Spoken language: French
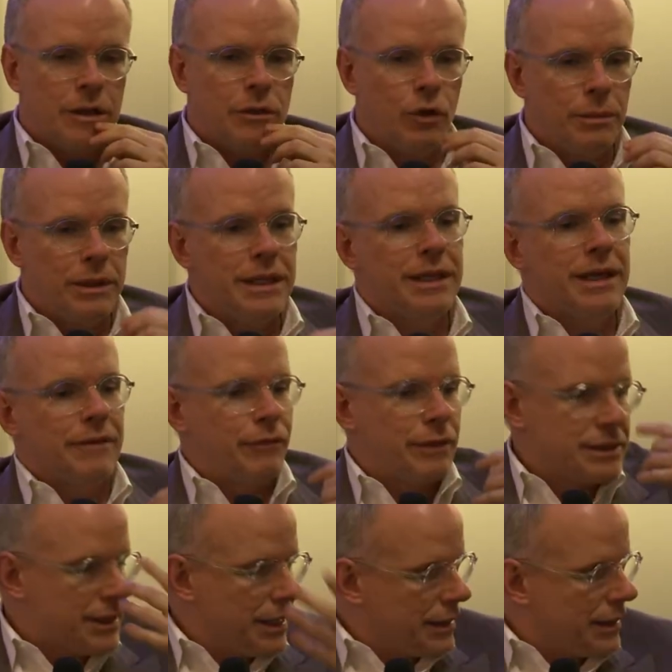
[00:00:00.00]
Dominique a
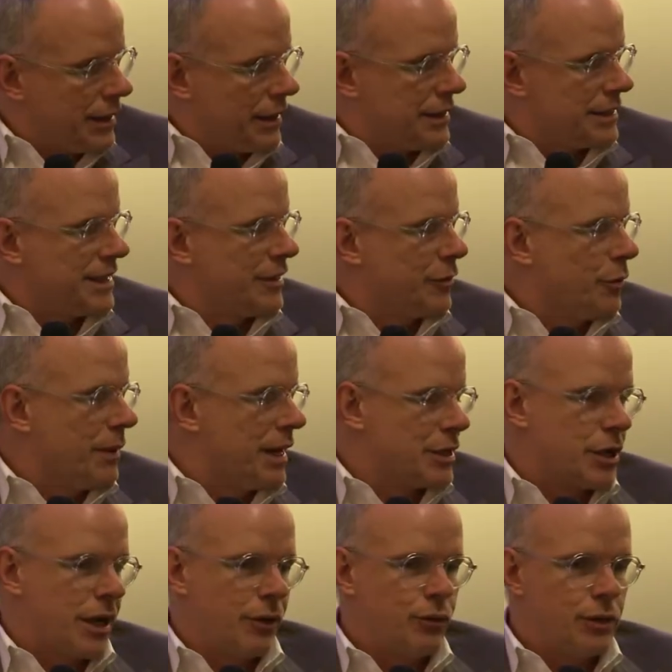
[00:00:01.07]
fait euh, cet
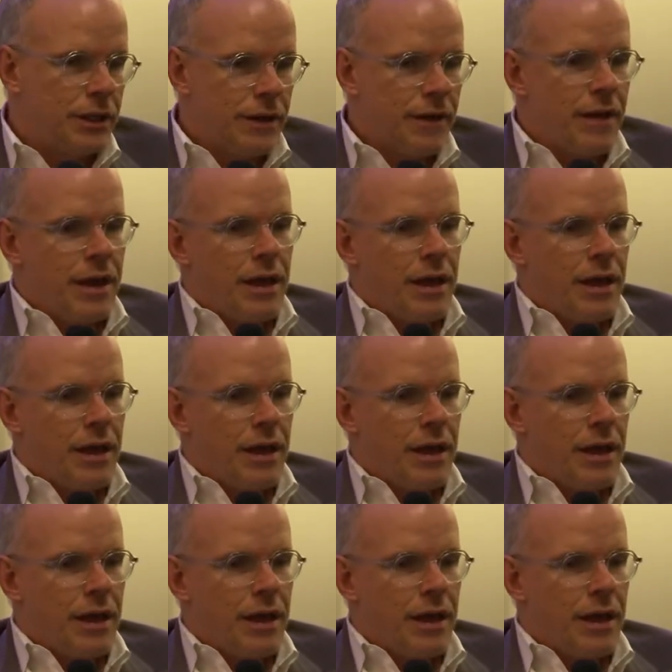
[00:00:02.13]
hommage à lui.